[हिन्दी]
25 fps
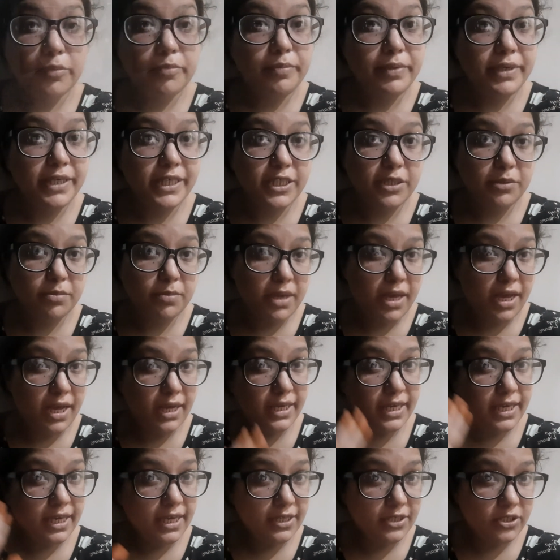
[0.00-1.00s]
बीच में आ
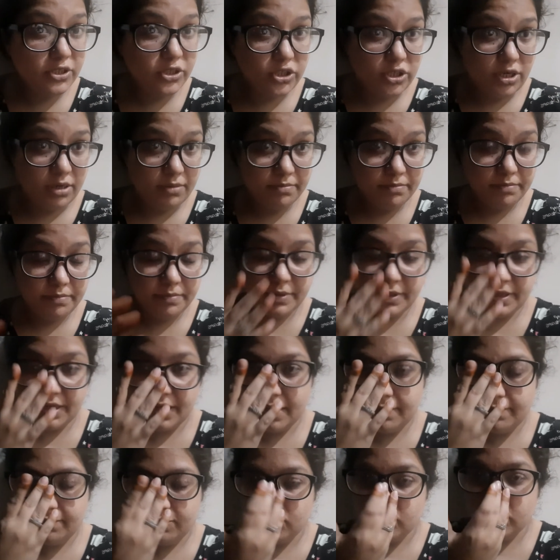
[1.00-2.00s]
गया
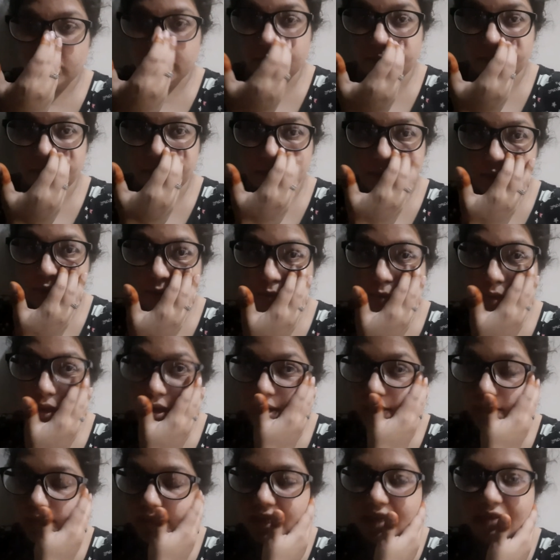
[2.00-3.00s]
जंप अब वो जंप क्यों
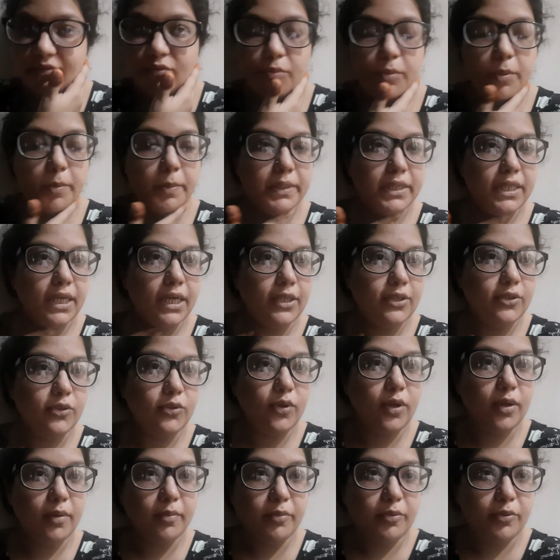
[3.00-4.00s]
आ गया वो मैं बताती
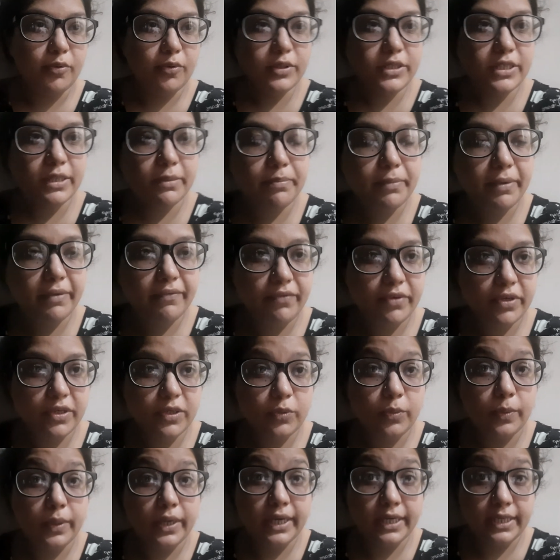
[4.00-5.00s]
हूँ आपको जब मैं
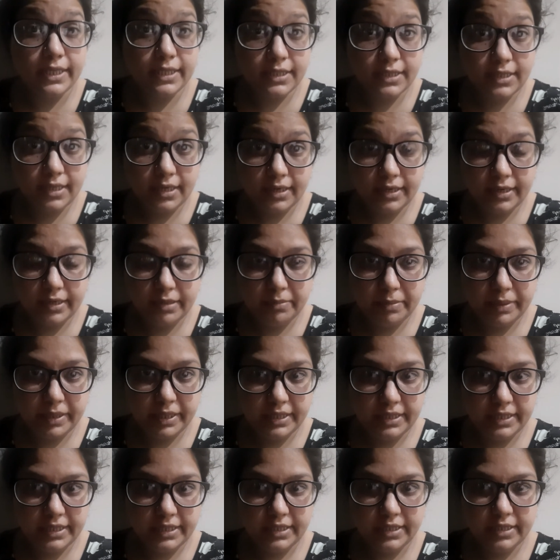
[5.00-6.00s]
वीडियो एडिट करने
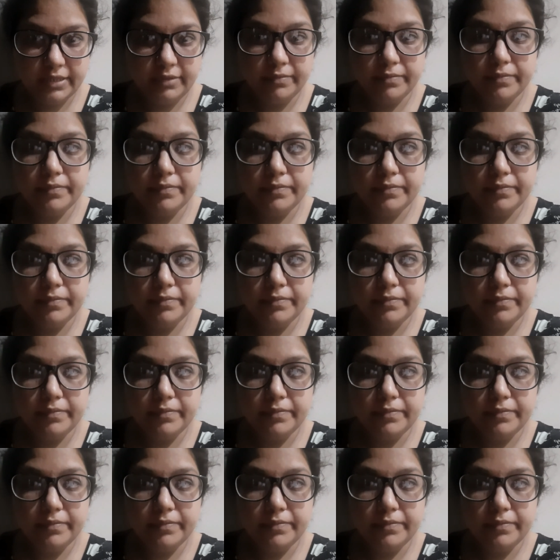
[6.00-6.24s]
बैठी